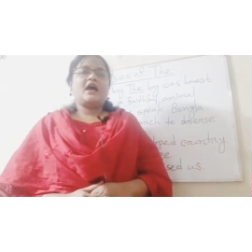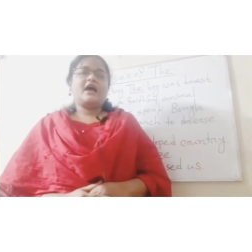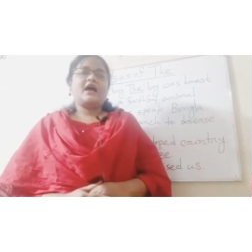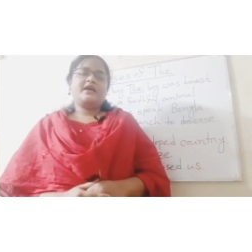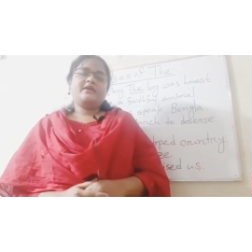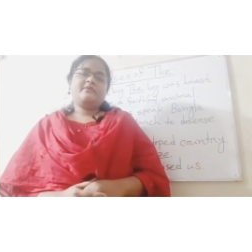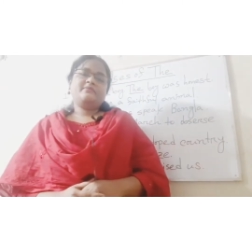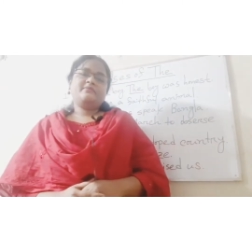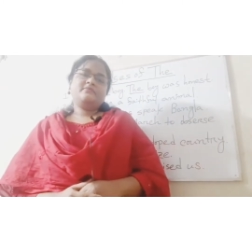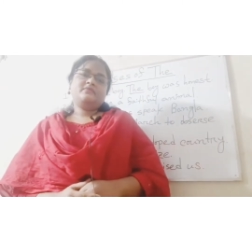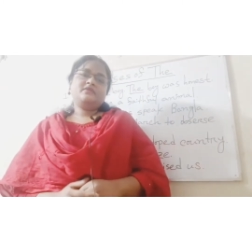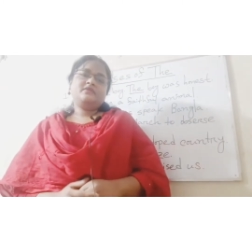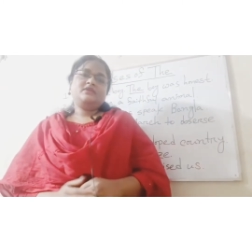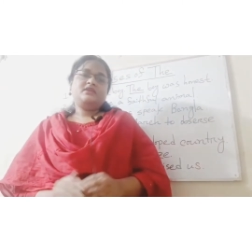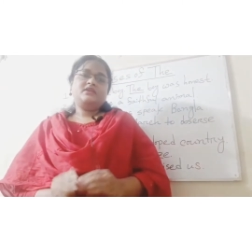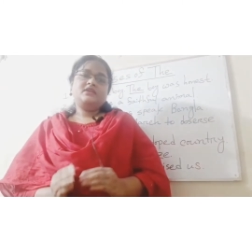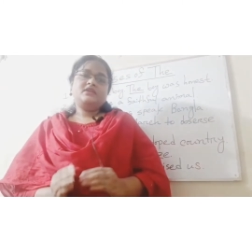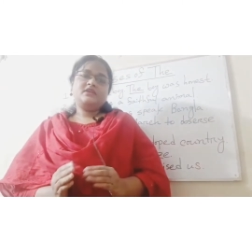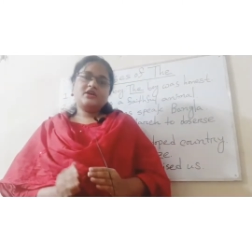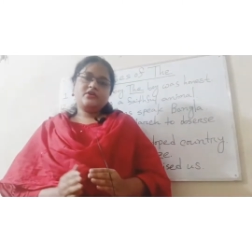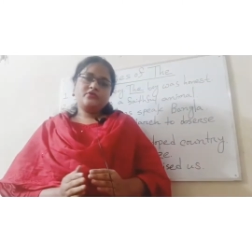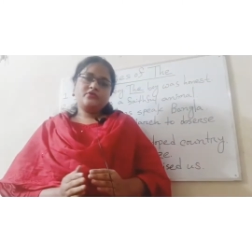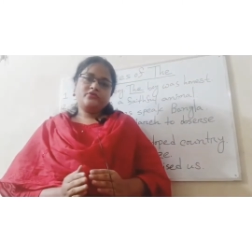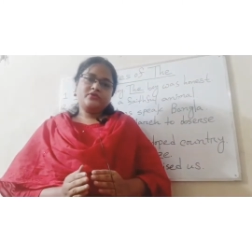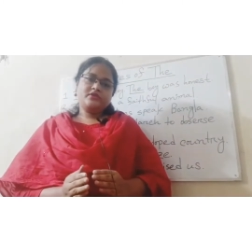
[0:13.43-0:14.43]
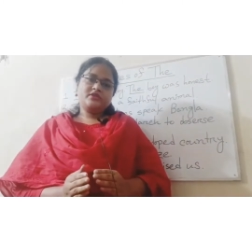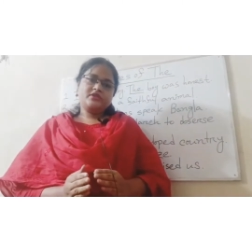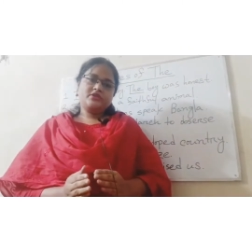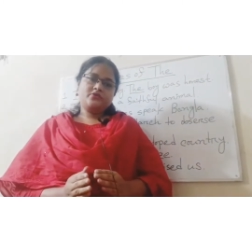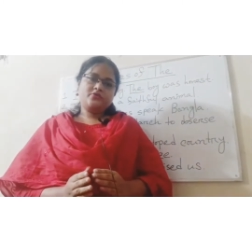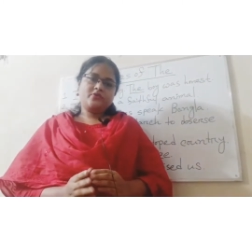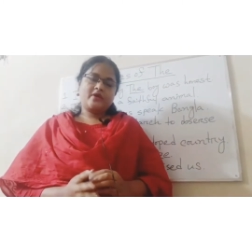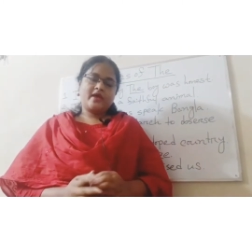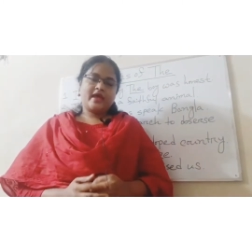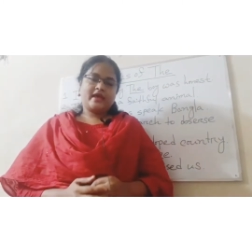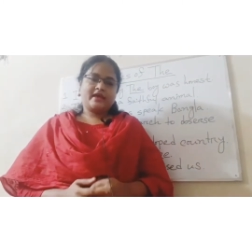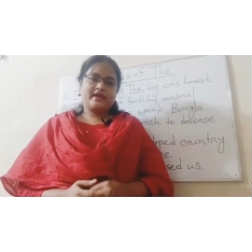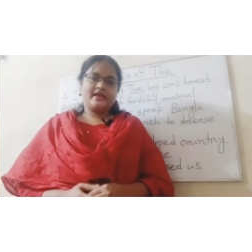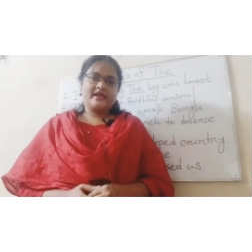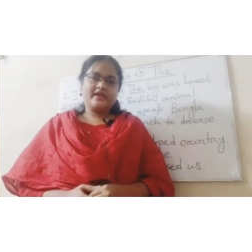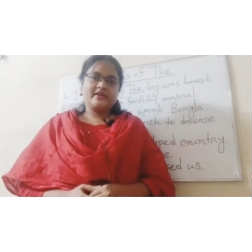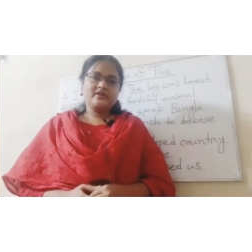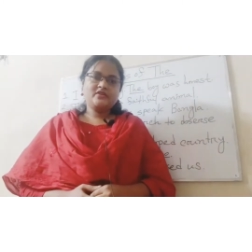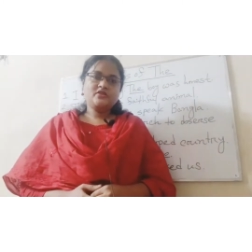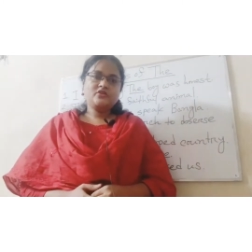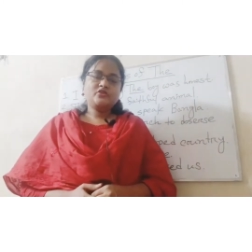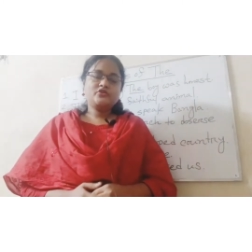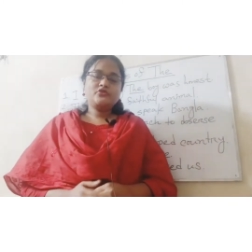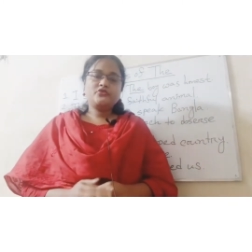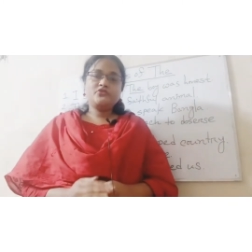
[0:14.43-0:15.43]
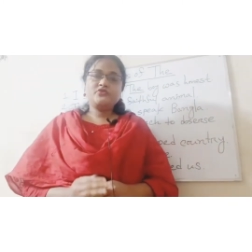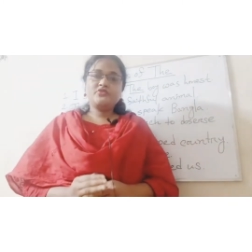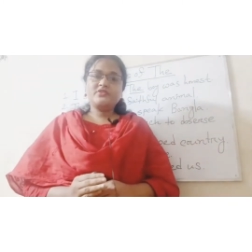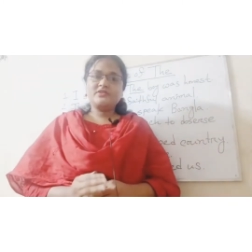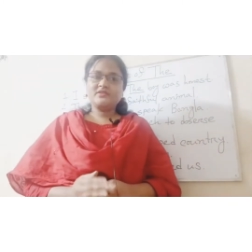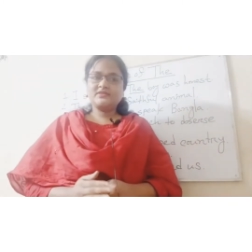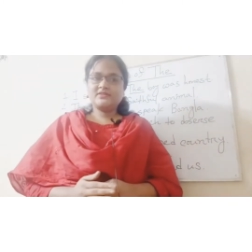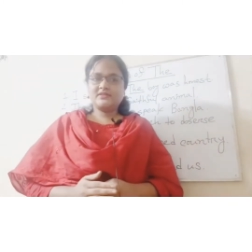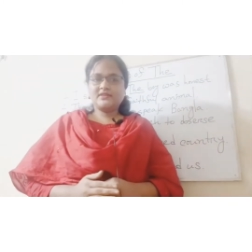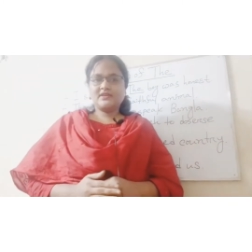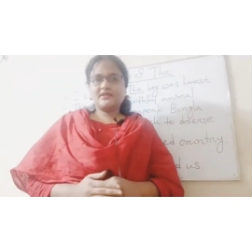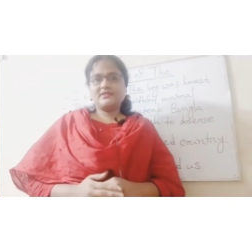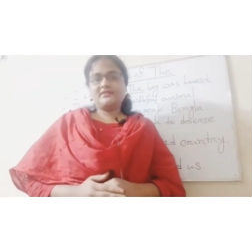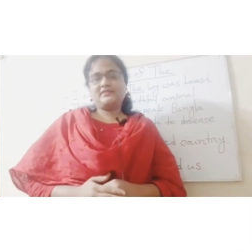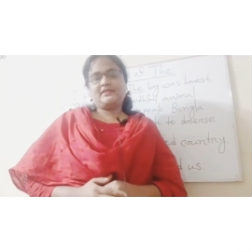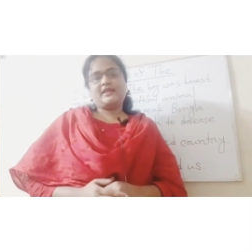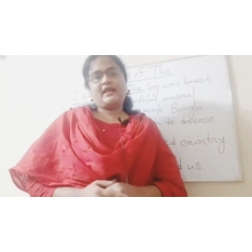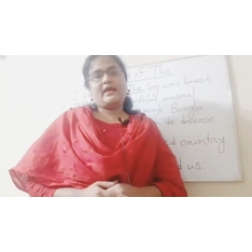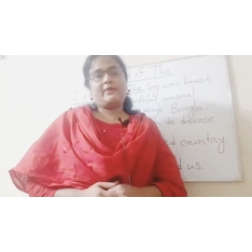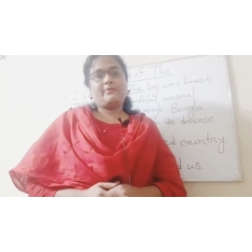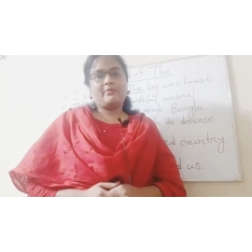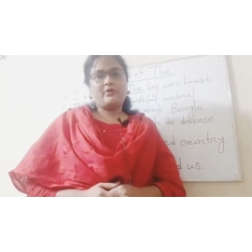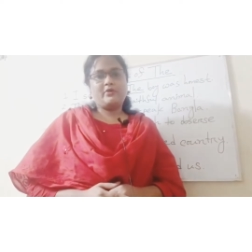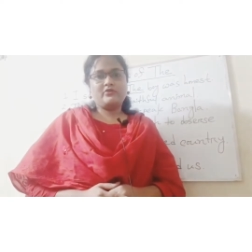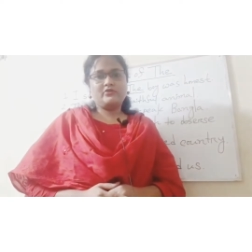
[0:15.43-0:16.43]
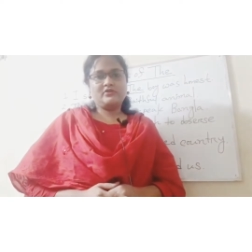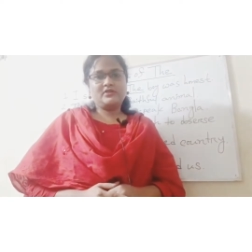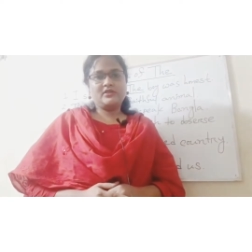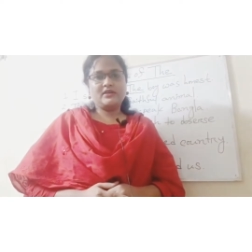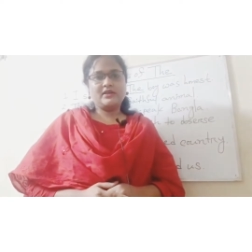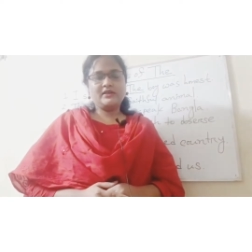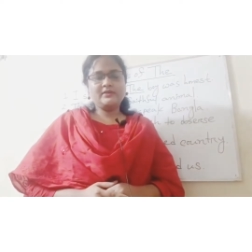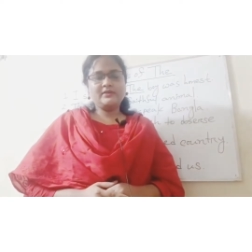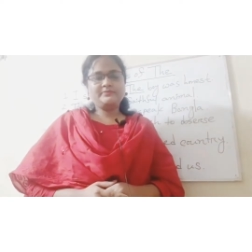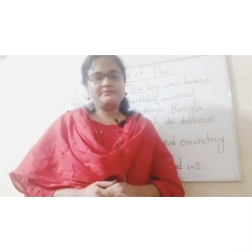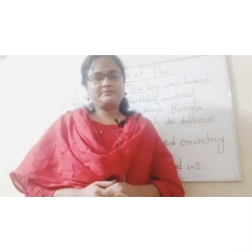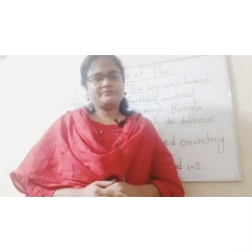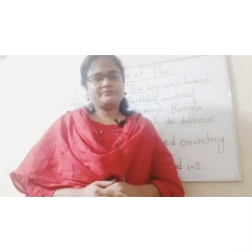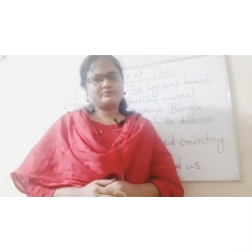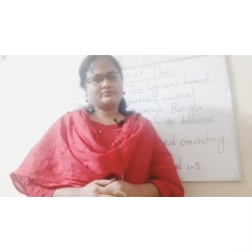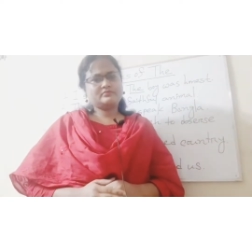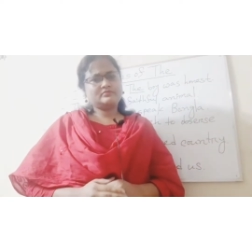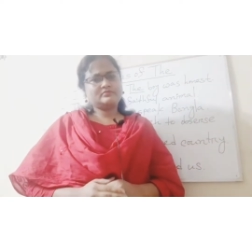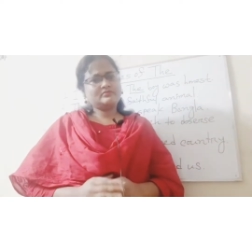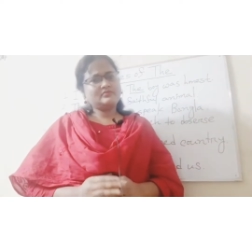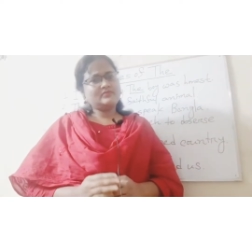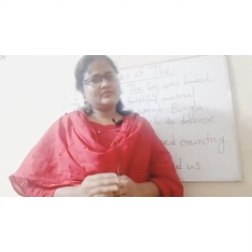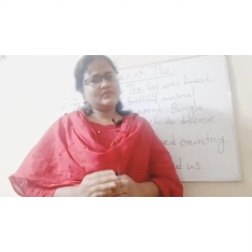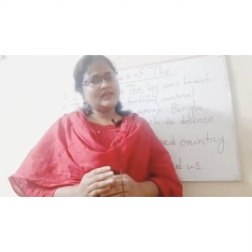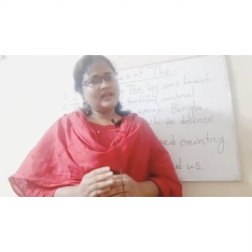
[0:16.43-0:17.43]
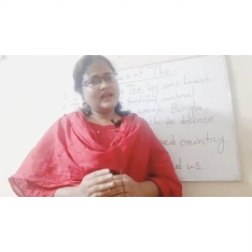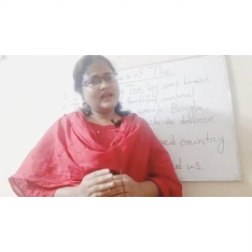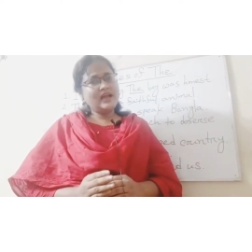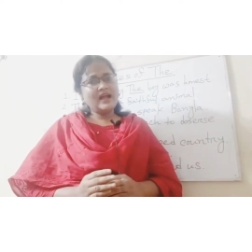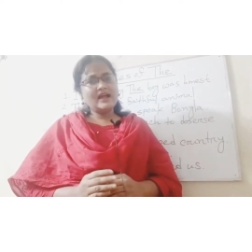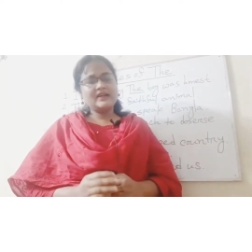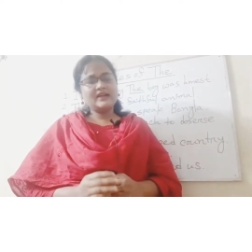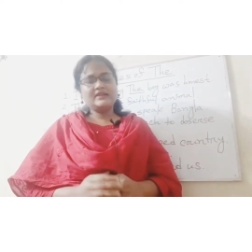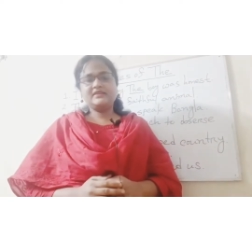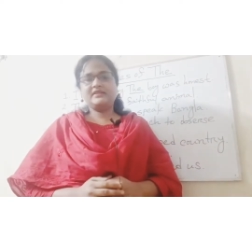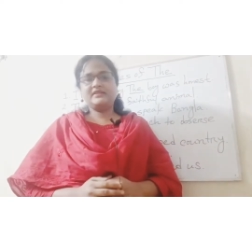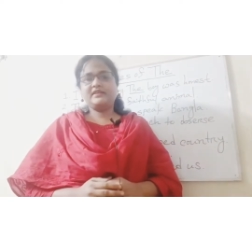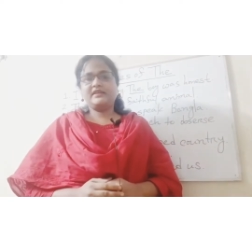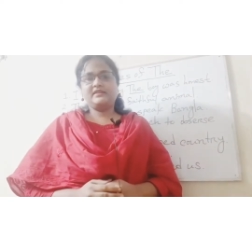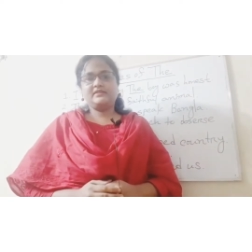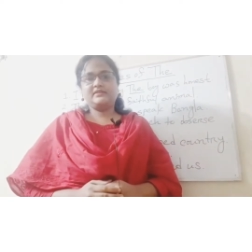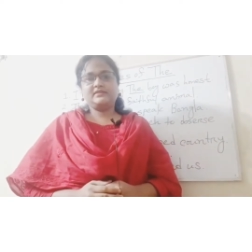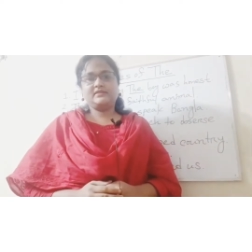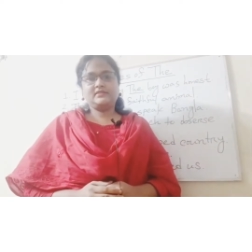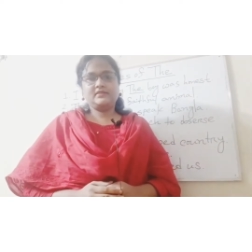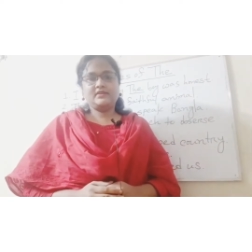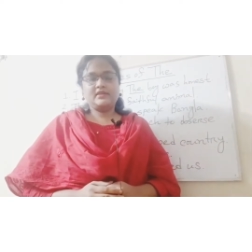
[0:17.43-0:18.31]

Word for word: am here with you again to discuss about the articles.